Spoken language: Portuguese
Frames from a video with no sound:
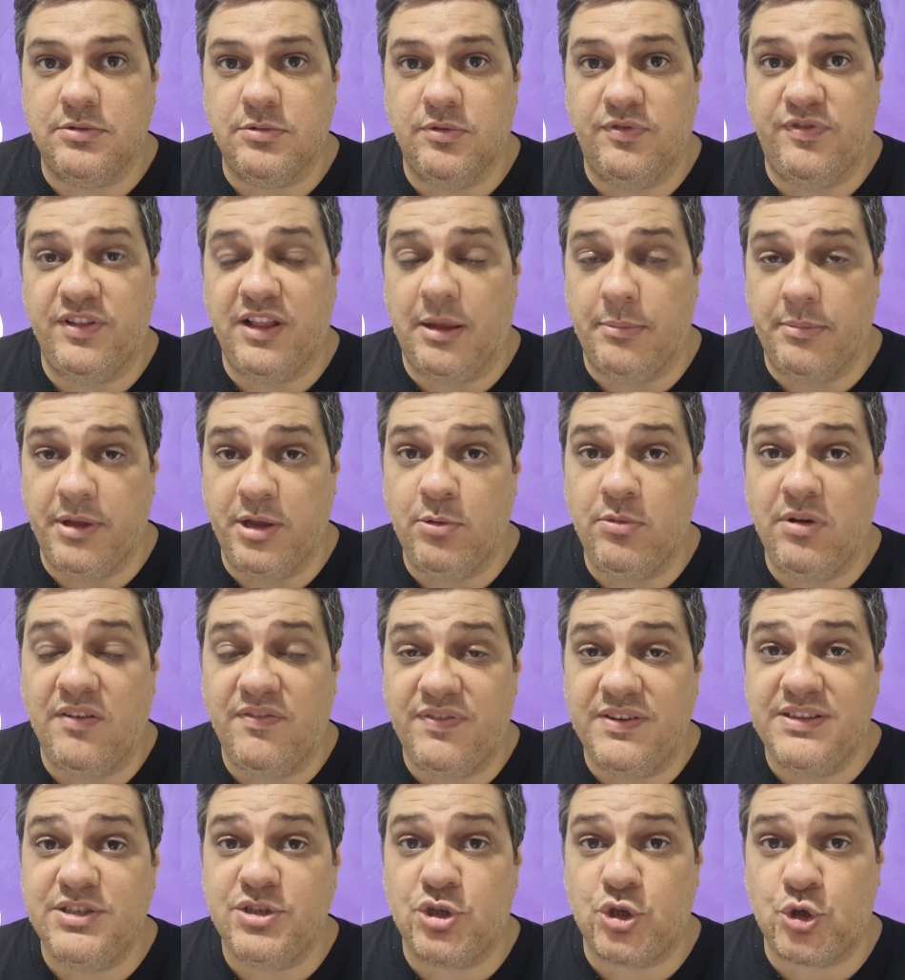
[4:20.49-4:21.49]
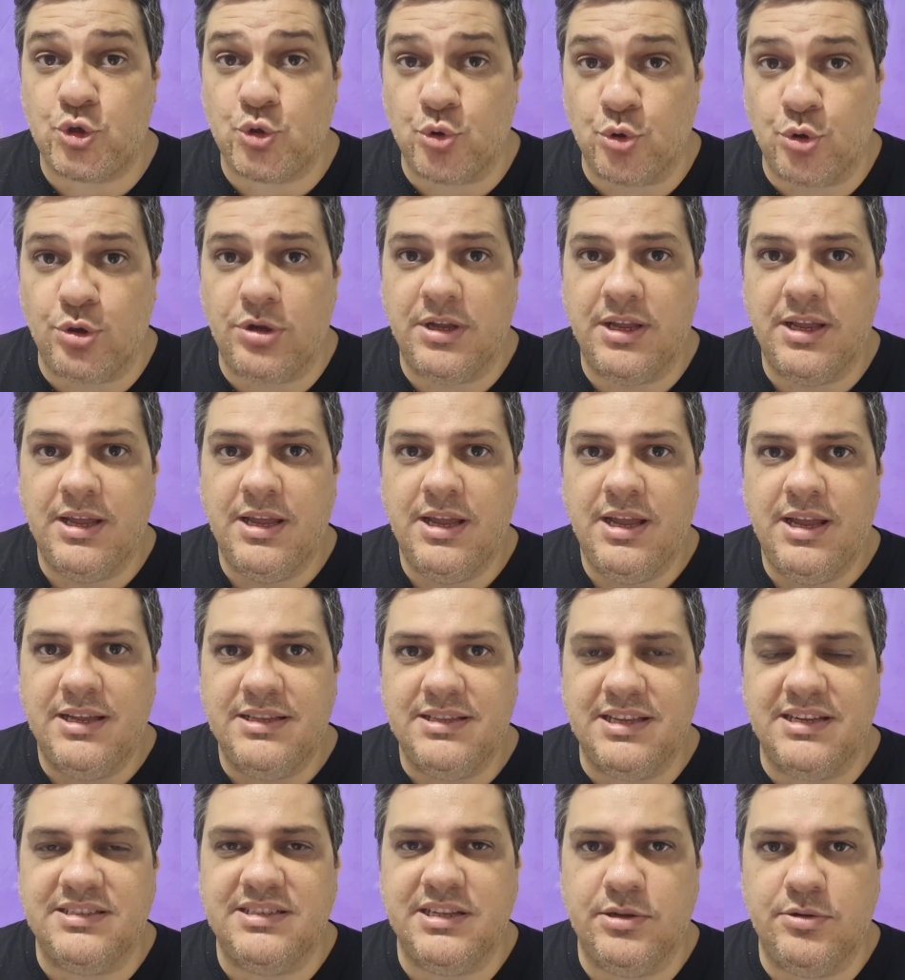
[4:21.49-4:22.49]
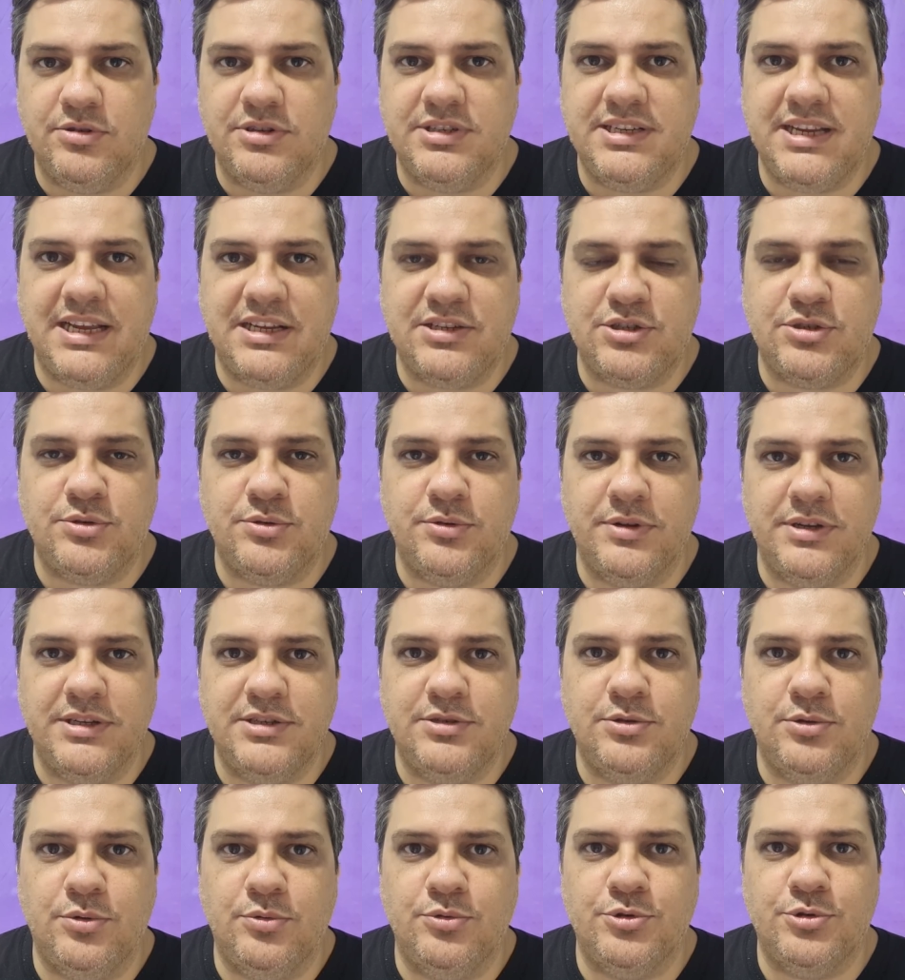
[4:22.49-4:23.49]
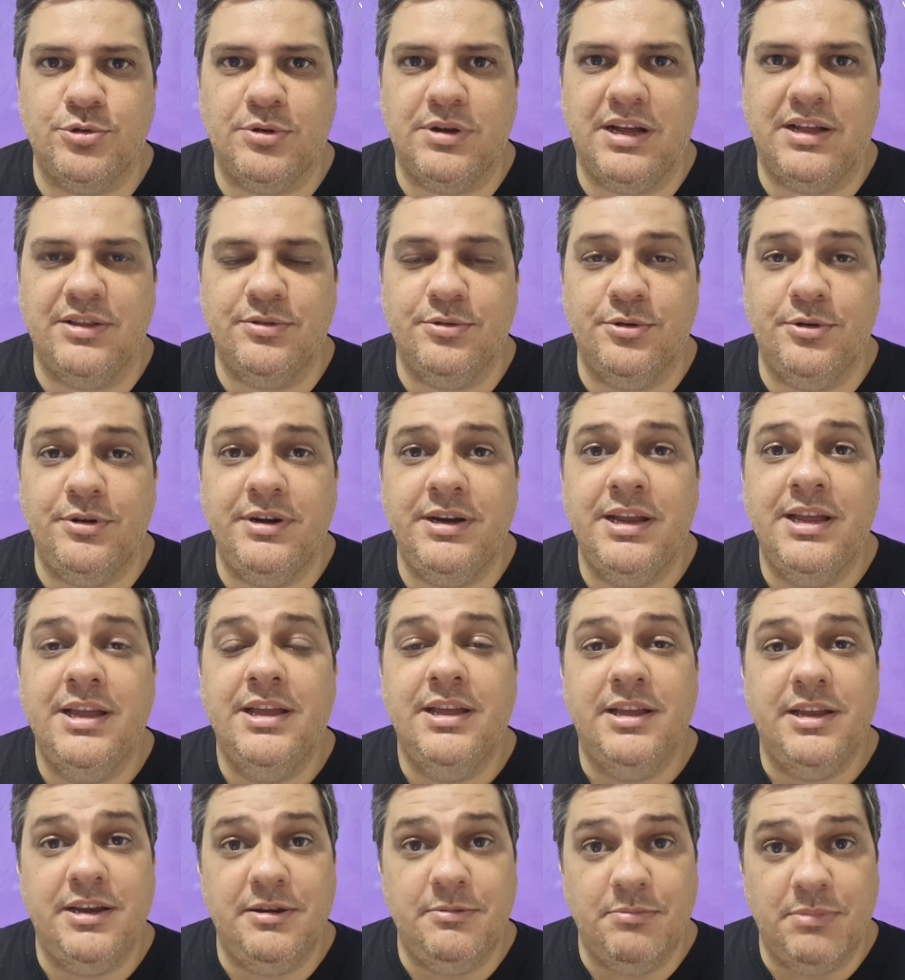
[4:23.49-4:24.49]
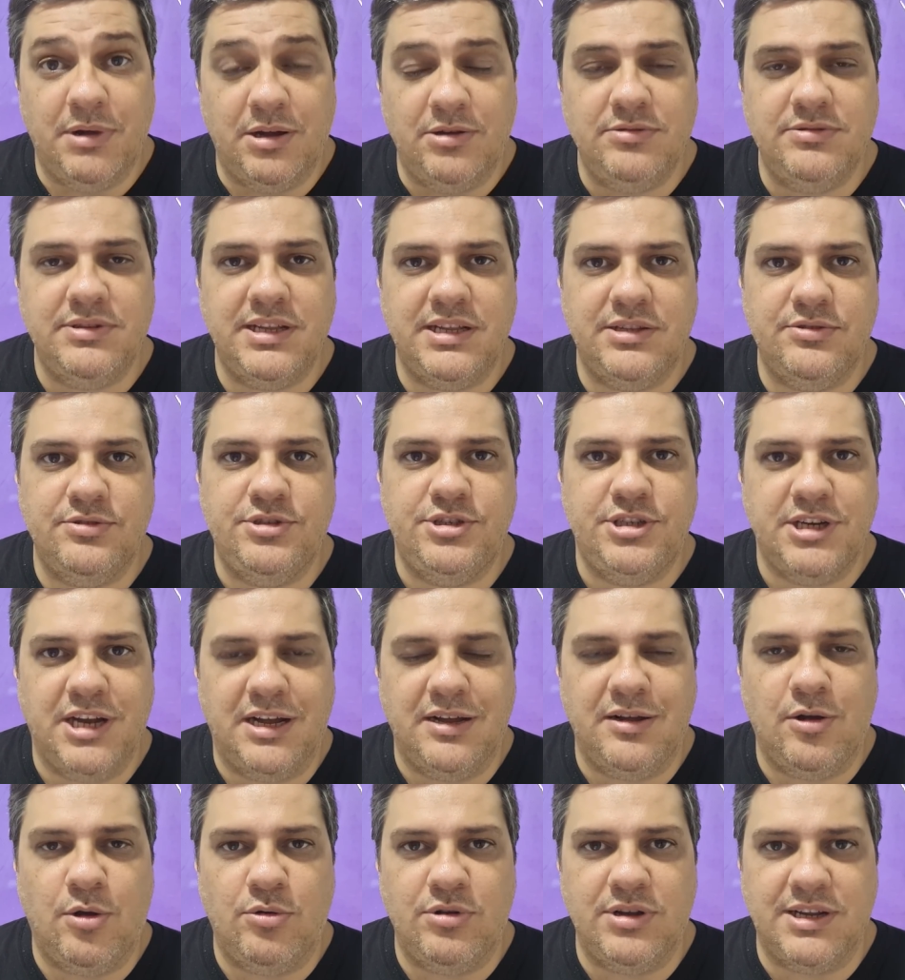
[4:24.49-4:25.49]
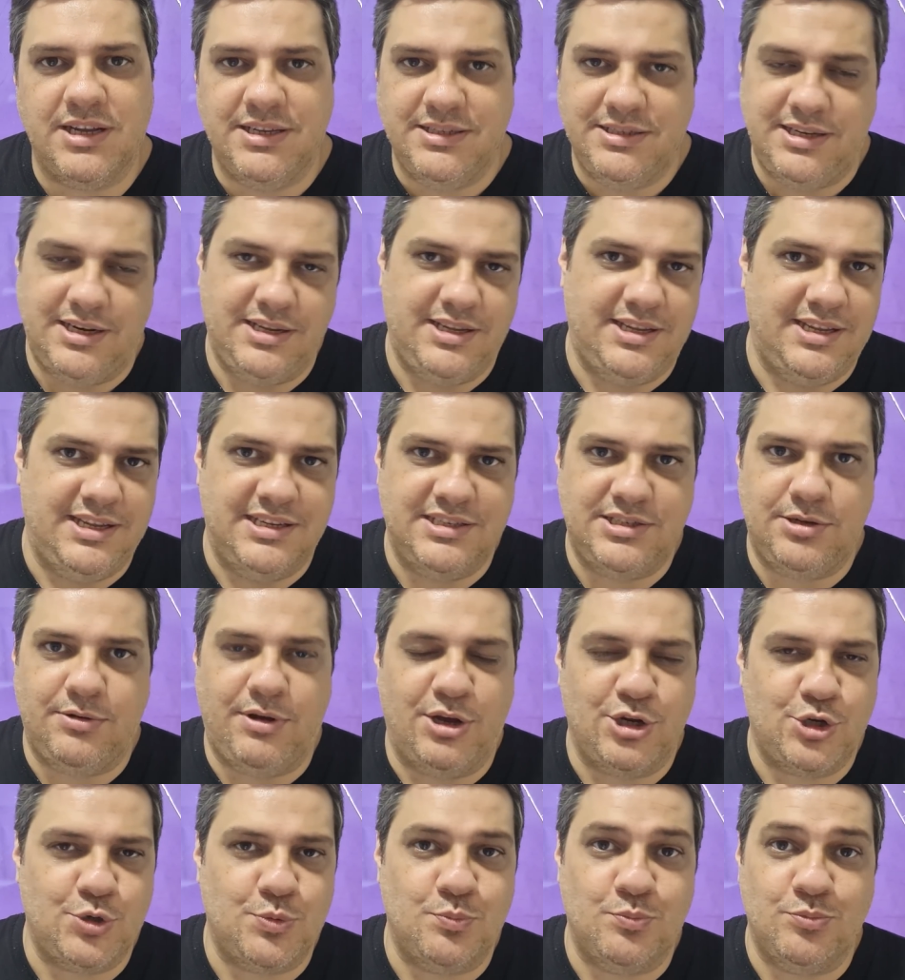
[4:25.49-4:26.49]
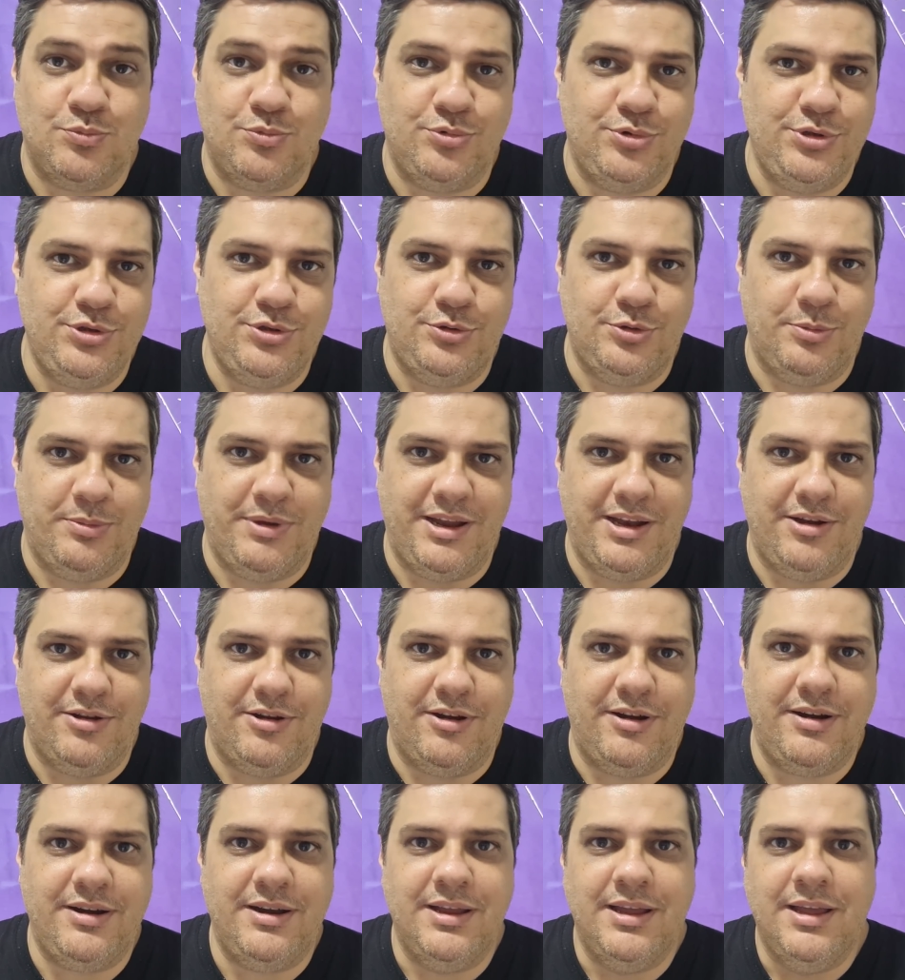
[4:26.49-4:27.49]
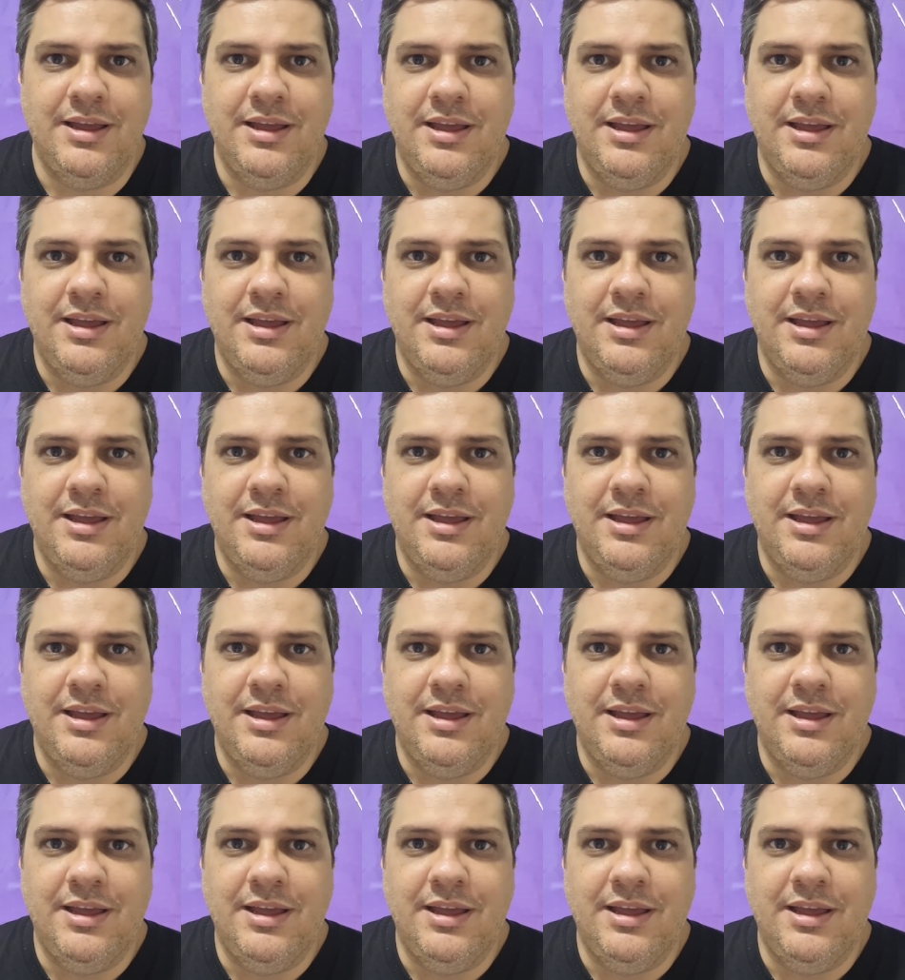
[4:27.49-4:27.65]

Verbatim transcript: O Flamengo avançou nas negociações com o jogador, irmão né, do Thiago Alcântara, que esse eu acho muito melhor,